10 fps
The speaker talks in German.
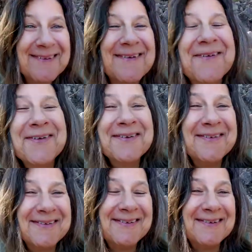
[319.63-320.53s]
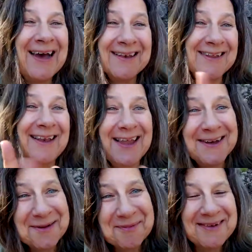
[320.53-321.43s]
und hat
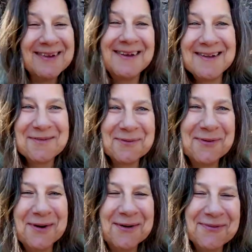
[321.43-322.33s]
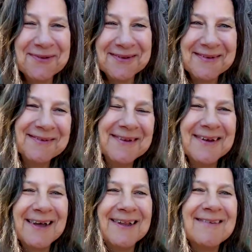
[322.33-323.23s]
gelernt, im Internet zu surfen. Ne? Und
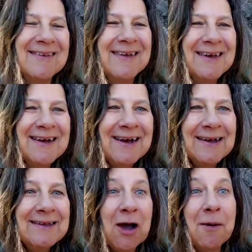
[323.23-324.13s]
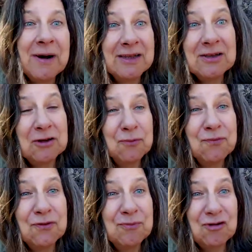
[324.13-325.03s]
dann kann sie, hier, hör mal, dann
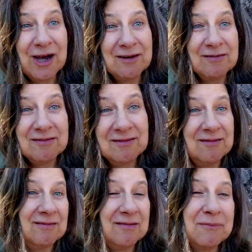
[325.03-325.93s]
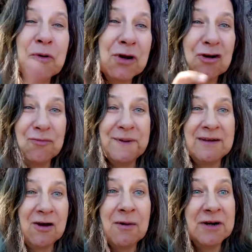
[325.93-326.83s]
ruft sie mich an. Einen Monat
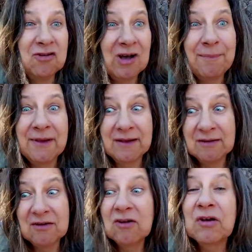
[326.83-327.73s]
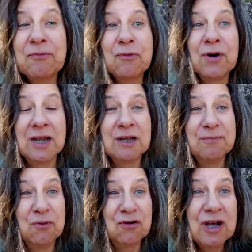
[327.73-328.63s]
später, hör mal, ich habe hier ein
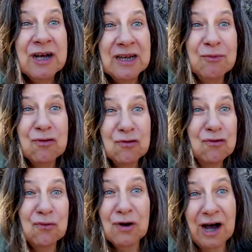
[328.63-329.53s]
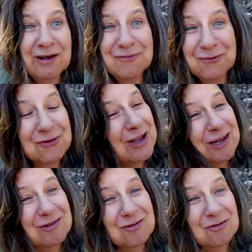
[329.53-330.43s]
Flugangebot. Da musst du zugreifen.
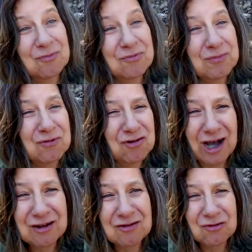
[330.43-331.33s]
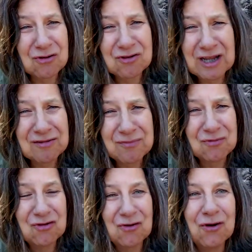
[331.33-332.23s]
60, 70, 80, kostet
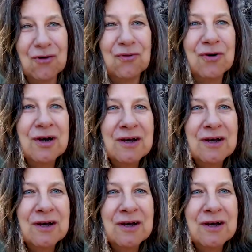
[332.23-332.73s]
70 Euro.